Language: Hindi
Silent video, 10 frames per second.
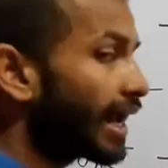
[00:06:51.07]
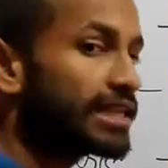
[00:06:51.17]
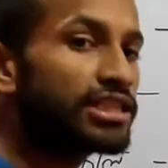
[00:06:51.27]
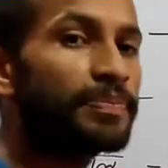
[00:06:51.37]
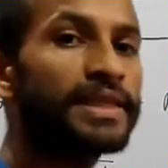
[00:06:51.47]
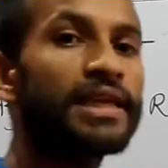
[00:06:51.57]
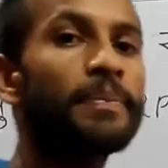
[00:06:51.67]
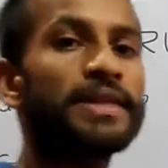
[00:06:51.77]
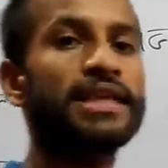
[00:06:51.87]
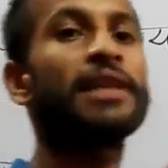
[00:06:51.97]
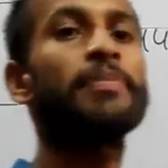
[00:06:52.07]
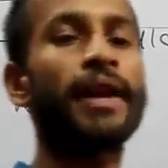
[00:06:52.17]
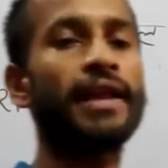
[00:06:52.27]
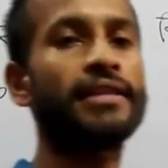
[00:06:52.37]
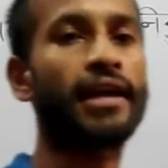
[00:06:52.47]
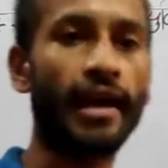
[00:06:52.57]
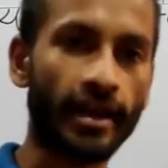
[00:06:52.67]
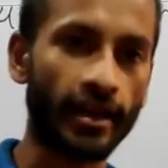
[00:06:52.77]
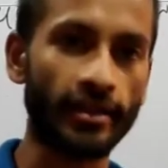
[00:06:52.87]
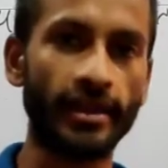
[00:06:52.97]
राष्ट्रपति के प्रसाद पर्यंत कार्य
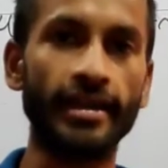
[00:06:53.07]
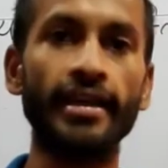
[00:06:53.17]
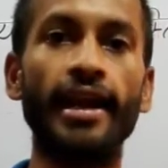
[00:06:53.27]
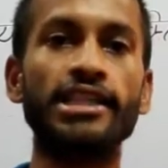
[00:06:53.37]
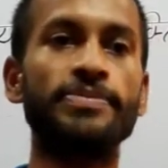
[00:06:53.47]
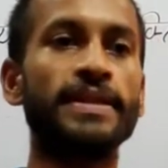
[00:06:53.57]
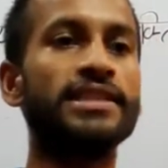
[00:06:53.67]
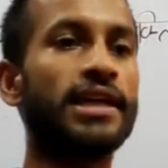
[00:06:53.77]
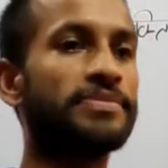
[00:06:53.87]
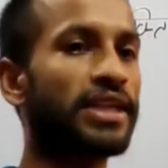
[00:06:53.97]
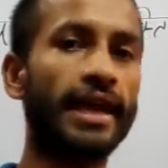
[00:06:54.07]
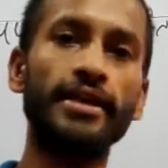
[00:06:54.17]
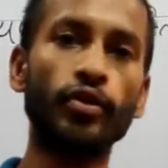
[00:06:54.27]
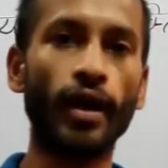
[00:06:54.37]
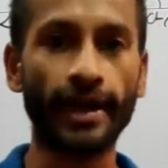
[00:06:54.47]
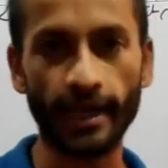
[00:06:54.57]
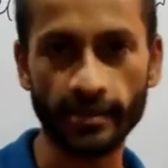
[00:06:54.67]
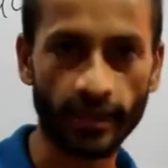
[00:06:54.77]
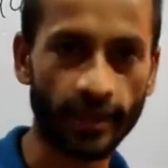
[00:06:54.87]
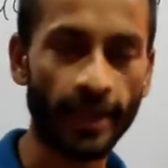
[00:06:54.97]
करते हैं कि राष्ट्रपति जब चाहे इनको हटा
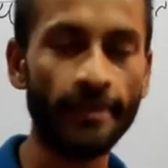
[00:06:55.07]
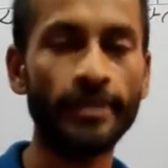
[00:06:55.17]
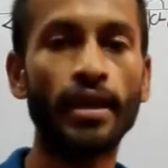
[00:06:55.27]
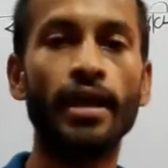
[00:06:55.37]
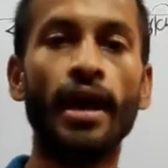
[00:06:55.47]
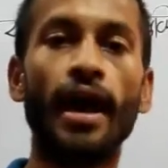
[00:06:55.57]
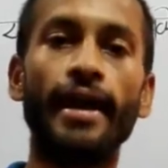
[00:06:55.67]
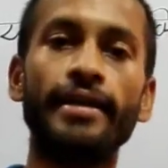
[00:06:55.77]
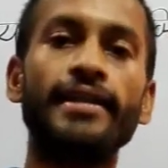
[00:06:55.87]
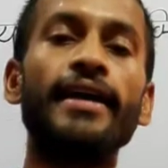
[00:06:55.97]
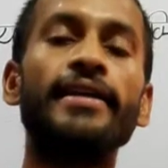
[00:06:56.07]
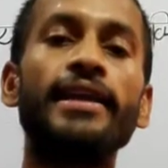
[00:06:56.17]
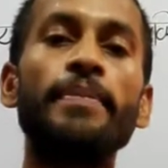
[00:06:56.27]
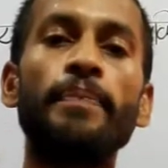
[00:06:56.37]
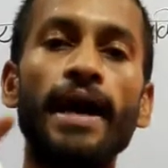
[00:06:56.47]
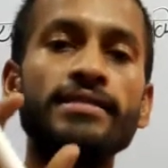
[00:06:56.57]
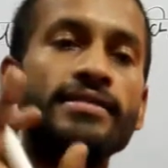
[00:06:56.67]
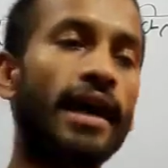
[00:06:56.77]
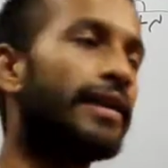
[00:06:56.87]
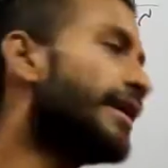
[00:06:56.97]
सकते हैं अन्यथा इनकी पांच
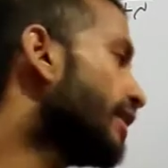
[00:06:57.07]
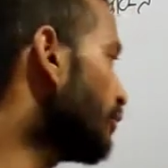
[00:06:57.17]
साल की